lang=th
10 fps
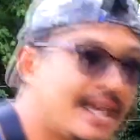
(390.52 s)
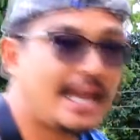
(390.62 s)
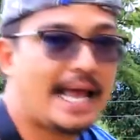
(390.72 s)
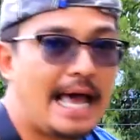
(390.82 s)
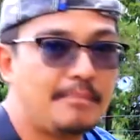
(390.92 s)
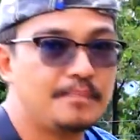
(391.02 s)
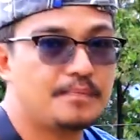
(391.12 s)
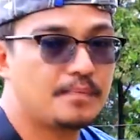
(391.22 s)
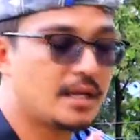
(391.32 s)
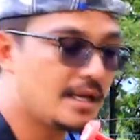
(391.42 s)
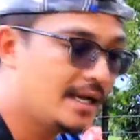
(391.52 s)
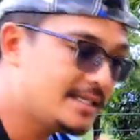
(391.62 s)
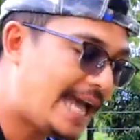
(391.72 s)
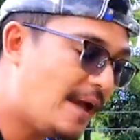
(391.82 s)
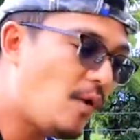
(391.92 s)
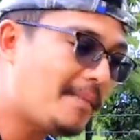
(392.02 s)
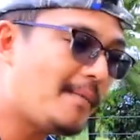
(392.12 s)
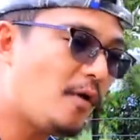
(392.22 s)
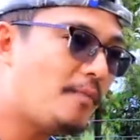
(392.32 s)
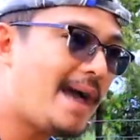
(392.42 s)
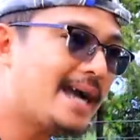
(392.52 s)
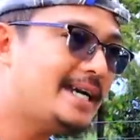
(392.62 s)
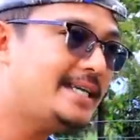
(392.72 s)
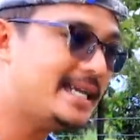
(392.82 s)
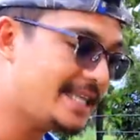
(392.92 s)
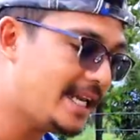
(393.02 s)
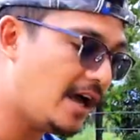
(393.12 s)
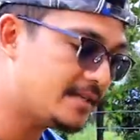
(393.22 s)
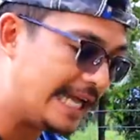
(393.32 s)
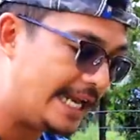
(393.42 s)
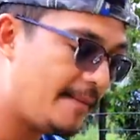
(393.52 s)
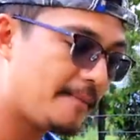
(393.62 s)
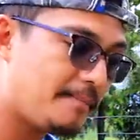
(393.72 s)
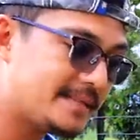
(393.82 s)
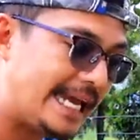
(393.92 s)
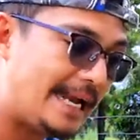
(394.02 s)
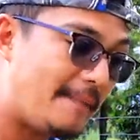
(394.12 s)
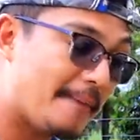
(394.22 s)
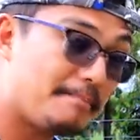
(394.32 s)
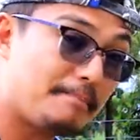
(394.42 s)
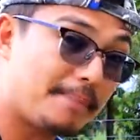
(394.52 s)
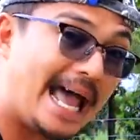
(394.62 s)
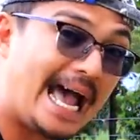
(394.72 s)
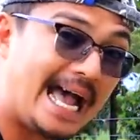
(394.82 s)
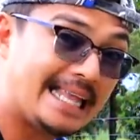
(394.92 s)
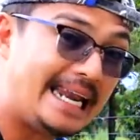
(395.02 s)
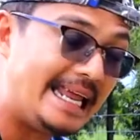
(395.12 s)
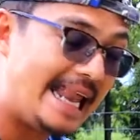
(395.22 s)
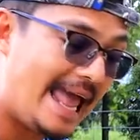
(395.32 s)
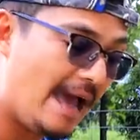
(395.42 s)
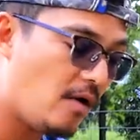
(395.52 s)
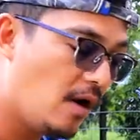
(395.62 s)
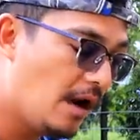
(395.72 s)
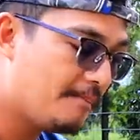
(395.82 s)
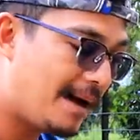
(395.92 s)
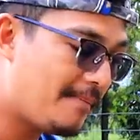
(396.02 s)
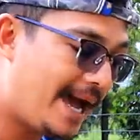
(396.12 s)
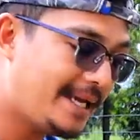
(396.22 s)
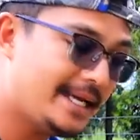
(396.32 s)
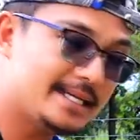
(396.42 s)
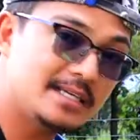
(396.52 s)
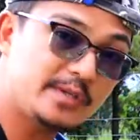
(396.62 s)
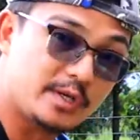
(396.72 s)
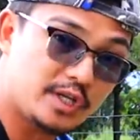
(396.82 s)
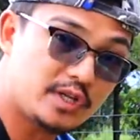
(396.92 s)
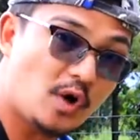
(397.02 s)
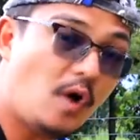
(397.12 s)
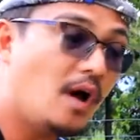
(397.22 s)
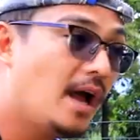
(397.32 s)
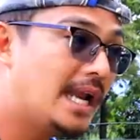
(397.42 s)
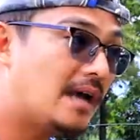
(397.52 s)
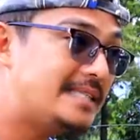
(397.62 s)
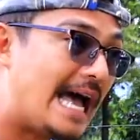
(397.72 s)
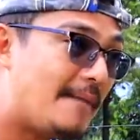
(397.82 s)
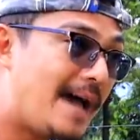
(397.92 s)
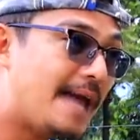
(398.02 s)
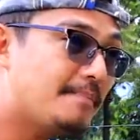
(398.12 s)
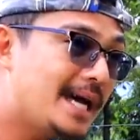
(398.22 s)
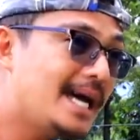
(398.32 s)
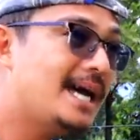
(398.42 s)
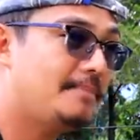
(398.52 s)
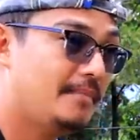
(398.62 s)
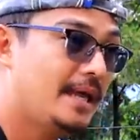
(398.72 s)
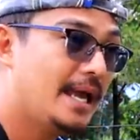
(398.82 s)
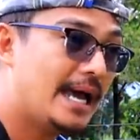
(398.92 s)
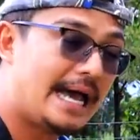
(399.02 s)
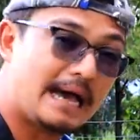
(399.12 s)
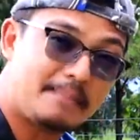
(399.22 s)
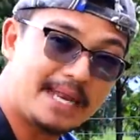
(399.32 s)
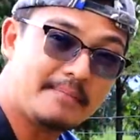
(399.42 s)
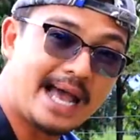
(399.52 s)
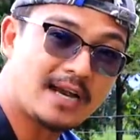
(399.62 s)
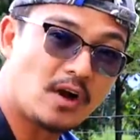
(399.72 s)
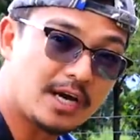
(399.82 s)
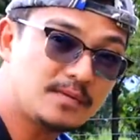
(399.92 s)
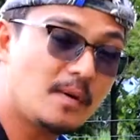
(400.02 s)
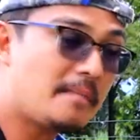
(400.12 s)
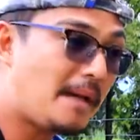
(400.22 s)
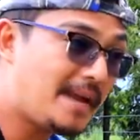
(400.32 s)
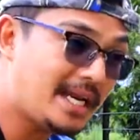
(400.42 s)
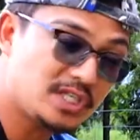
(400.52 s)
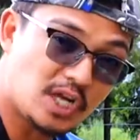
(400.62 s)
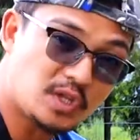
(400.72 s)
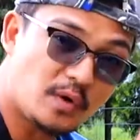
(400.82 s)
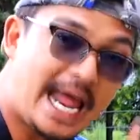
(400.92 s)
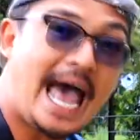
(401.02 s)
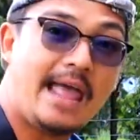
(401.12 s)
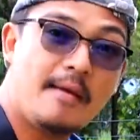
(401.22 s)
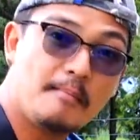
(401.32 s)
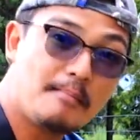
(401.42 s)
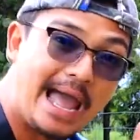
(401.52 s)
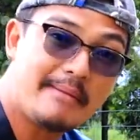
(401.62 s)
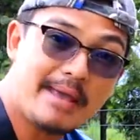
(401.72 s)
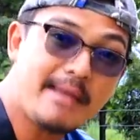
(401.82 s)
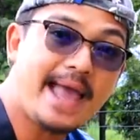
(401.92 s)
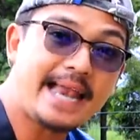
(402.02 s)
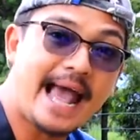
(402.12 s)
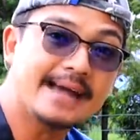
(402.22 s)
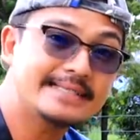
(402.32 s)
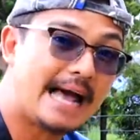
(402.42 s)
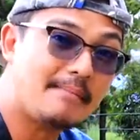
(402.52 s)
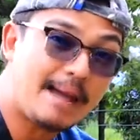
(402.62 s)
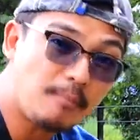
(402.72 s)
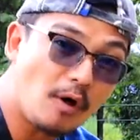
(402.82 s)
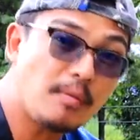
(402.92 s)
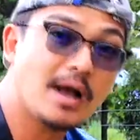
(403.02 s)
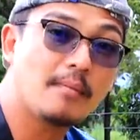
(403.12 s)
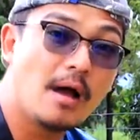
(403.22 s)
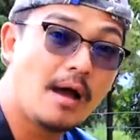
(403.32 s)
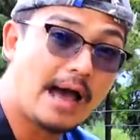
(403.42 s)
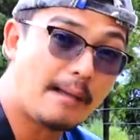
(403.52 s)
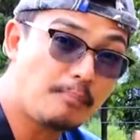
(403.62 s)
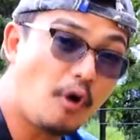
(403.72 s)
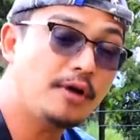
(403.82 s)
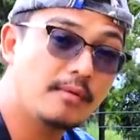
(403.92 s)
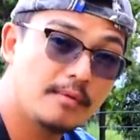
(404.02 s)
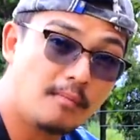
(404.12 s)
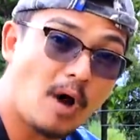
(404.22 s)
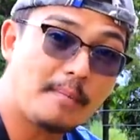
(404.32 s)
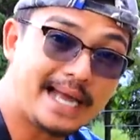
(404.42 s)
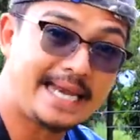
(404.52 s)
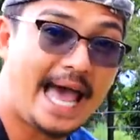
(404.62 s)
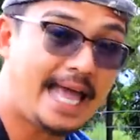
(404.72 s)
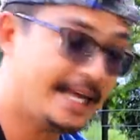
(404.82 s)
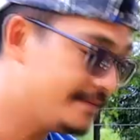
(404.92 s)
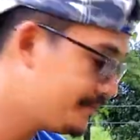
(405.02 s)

ถนะครับใช้ความเข้มข้นมากขึ้น อย่างเช่น เราใส่น้ำหมักใส่น้ำหมักปลาทะเลแล้ว ประมาณ 1-2ช้อนโต๊ะ เราสามารถเพิ่มปริมาณของน้ำส้มคันไม้ไปอีก1ช้อนโต๊ะได้ ใบไม่ไหม้นะ สามารถพ่นพ่นพร้อมกันได้